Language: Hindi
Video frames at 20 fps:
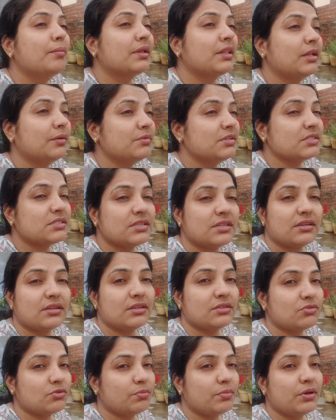मतलब जैसे
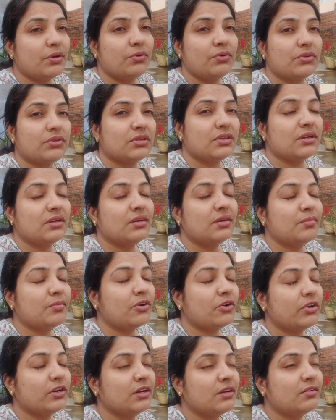कि सुबह उठते हैं
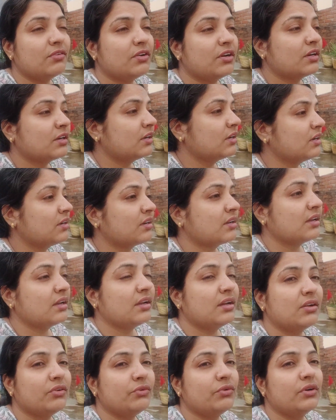मॉर्निंग वॉक करके
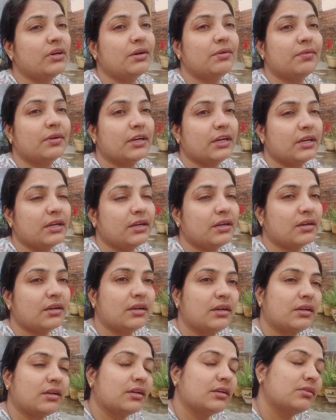योगा वगैरह
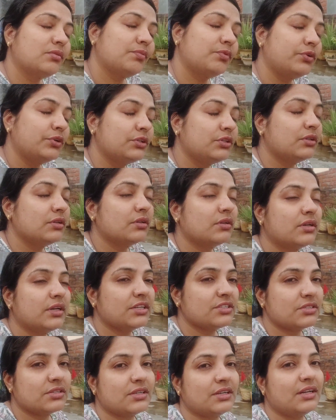करके थोड़ी देर
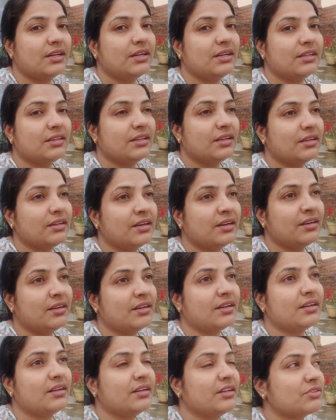रेस्ट कर लेते एक
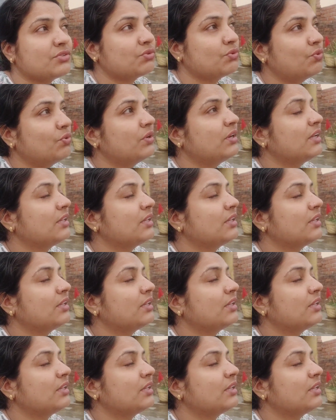घंटे के लिए सो